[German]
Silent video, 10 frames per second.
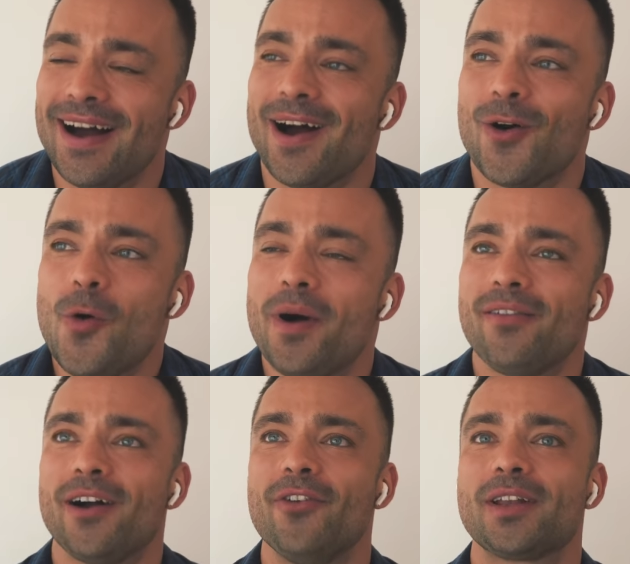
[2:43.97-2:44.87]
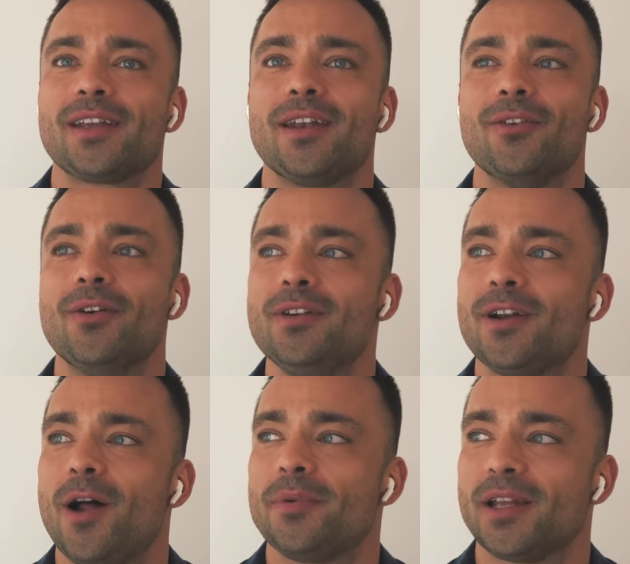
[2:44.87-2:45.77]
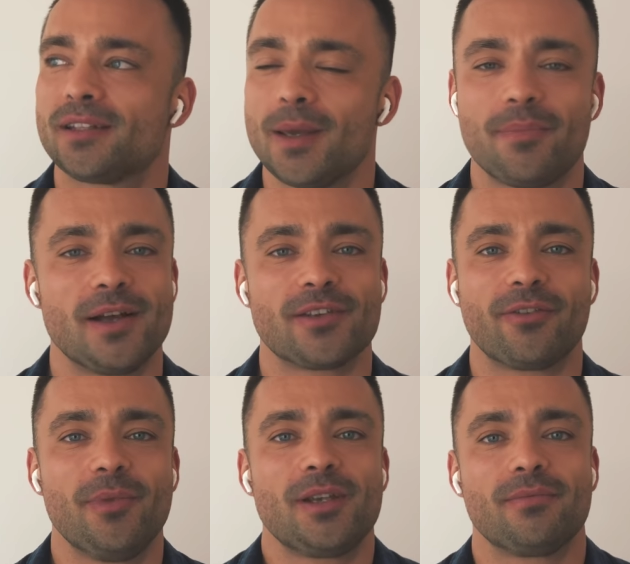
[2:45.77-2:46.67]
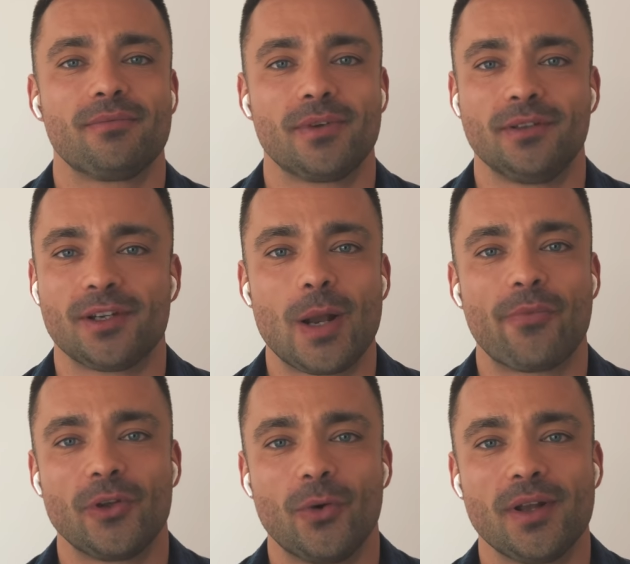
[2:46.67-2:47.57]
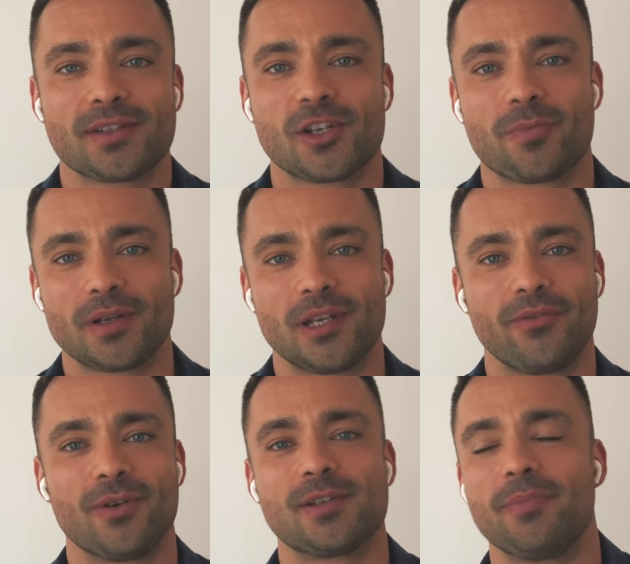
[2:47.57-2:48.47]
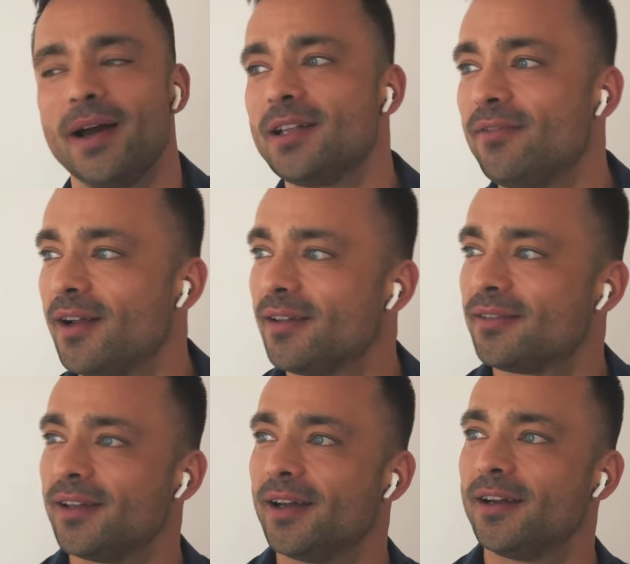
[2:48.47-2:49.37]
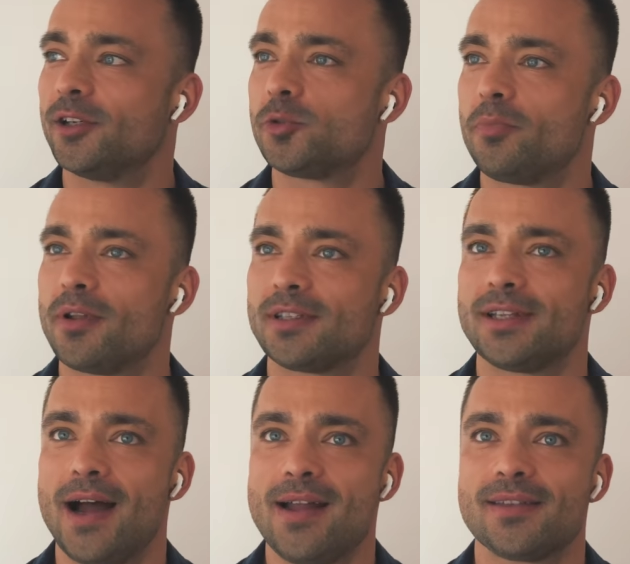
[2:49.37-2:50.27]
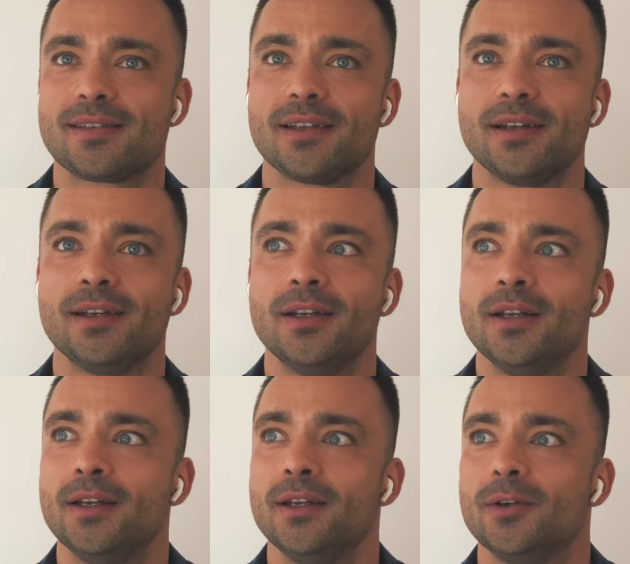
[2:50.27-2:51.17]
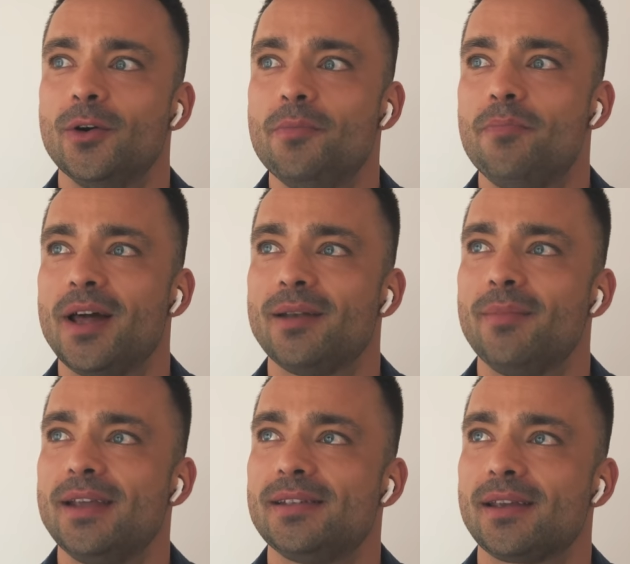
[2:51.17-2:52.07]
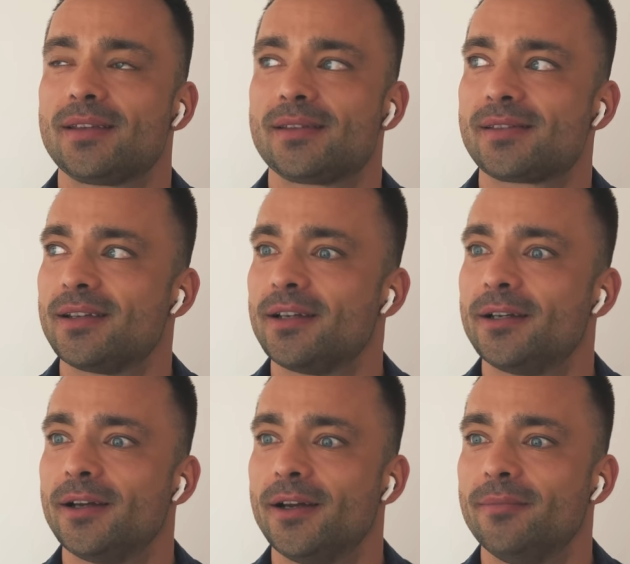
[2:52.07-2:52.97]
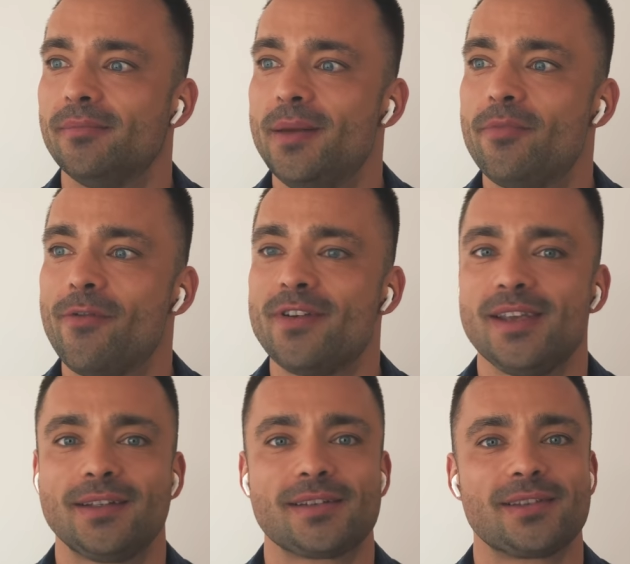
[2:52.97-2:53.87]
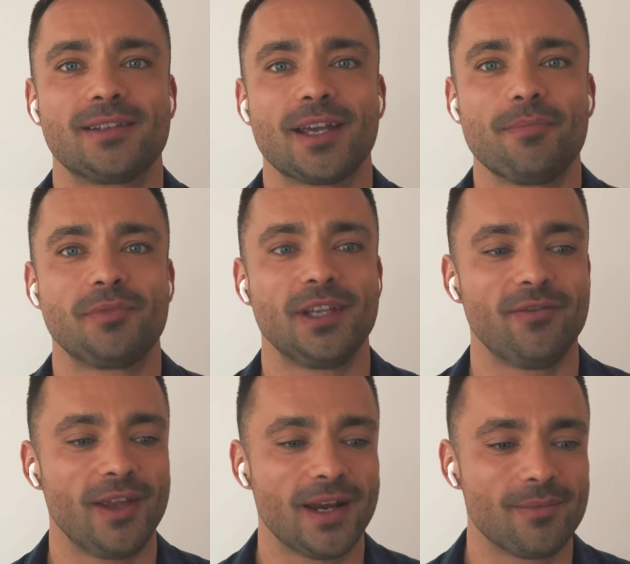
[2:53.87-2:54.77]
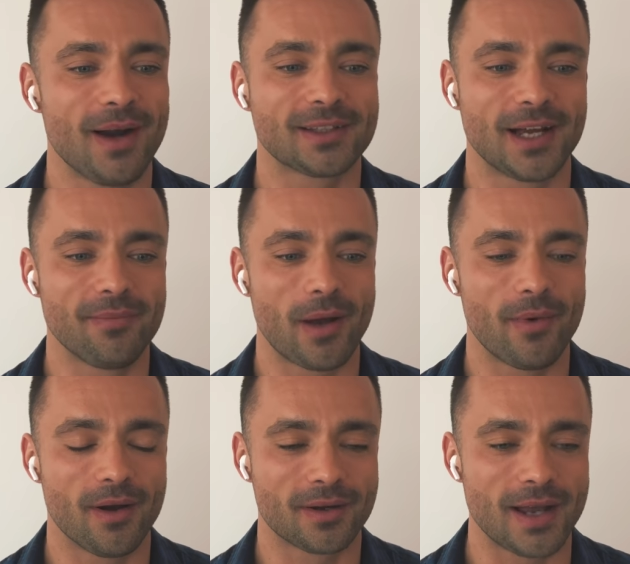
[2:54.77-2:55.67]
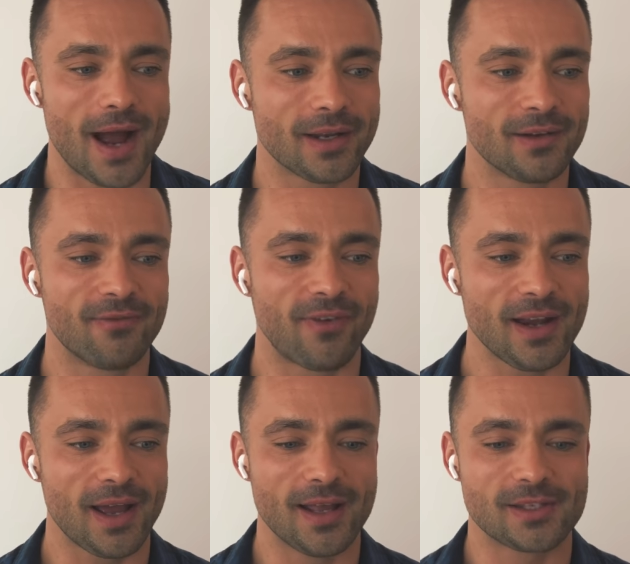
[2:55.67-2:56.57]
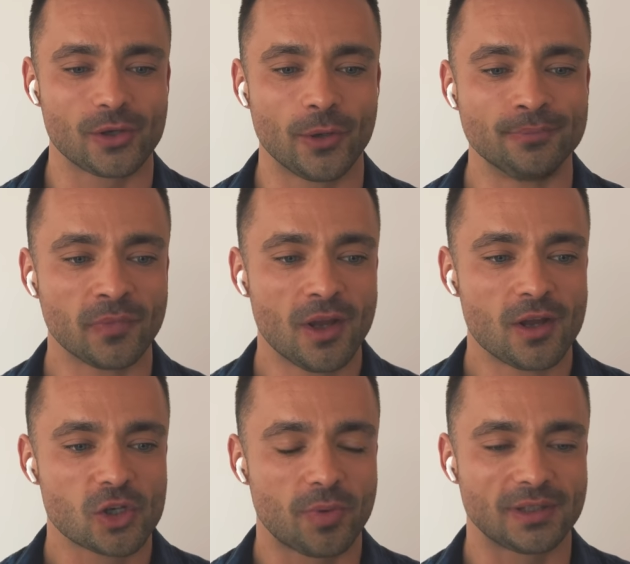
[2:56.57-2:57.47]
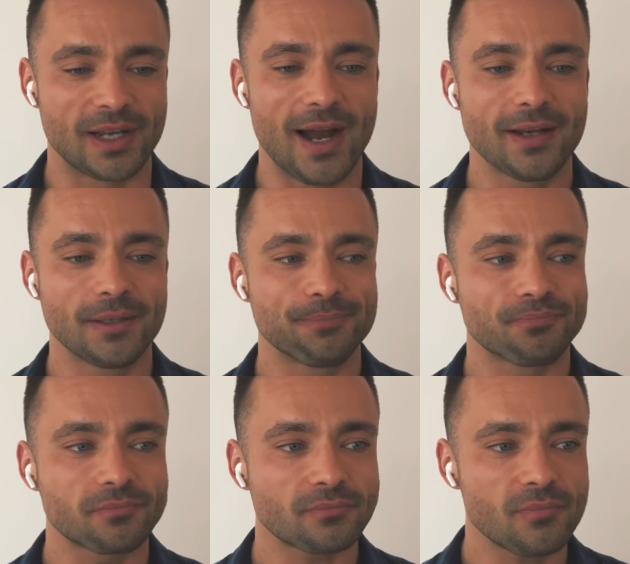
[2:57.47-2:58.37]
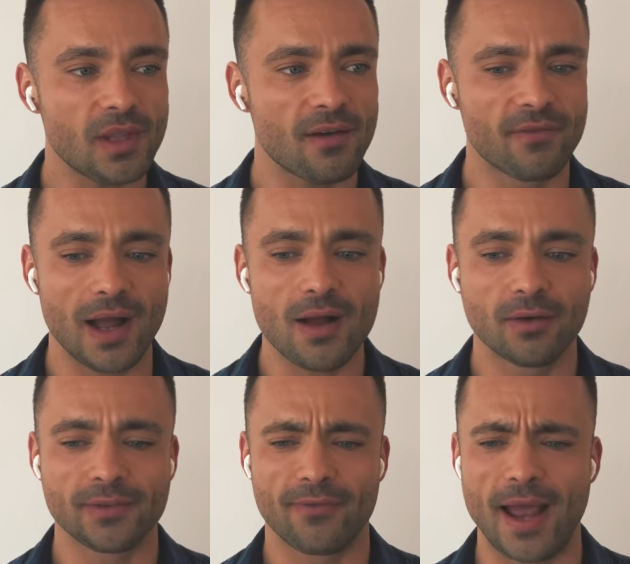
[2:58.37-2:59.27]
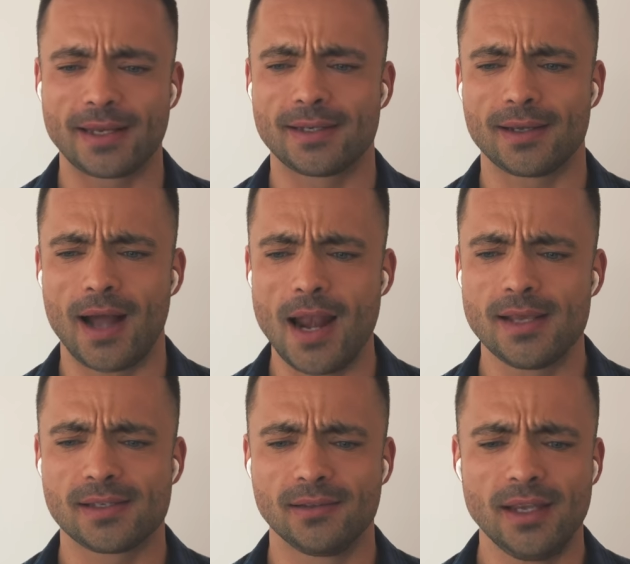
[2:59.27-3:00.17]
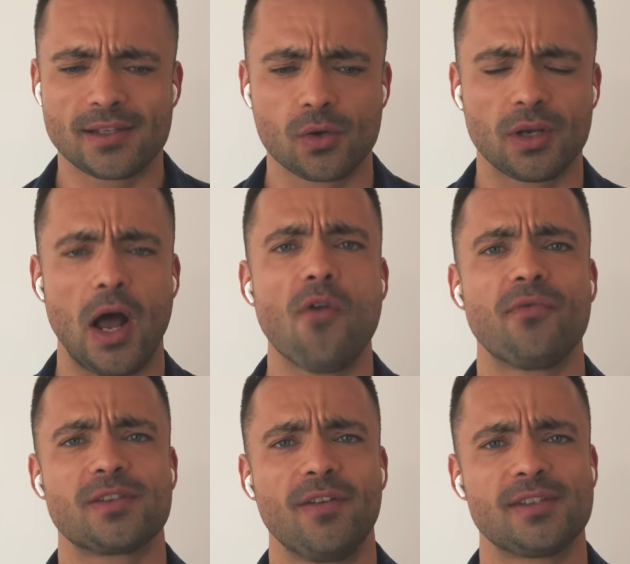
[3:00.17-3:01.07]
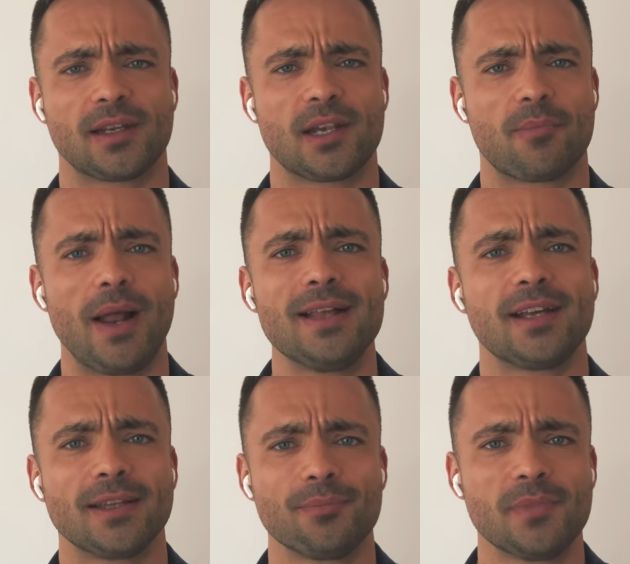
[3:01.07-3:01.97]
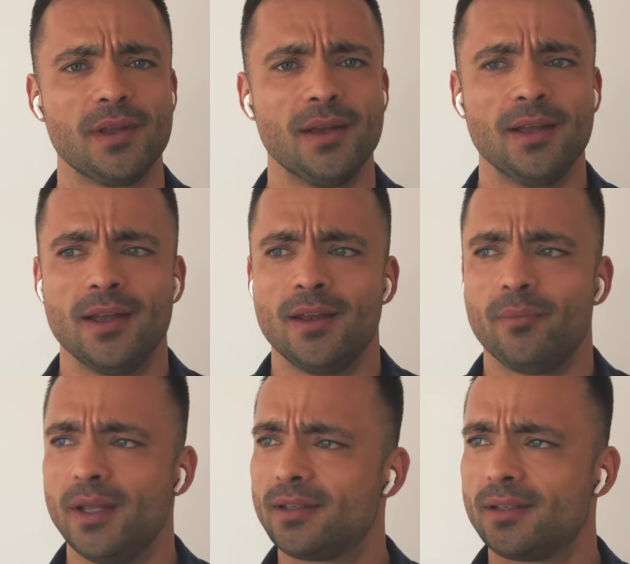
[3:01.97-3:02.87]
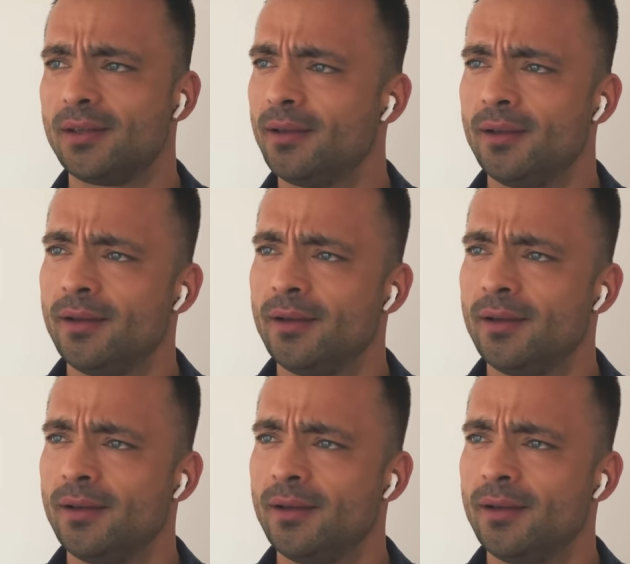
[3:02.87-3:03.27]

Aruba war wirklich ein unglaublicher Trip. Also für mich, und ich glaube für Jonas, da spreche ich für uns beide, war das der spontanste, unplanmäßigste, ähm, improvisierteste Trip, den wir je gemacht haben. Aber gerade weil er halt so spontan war und eigentlich alles nicht so gelaufen ist, wie wir es eigentlich geplant hatten, mit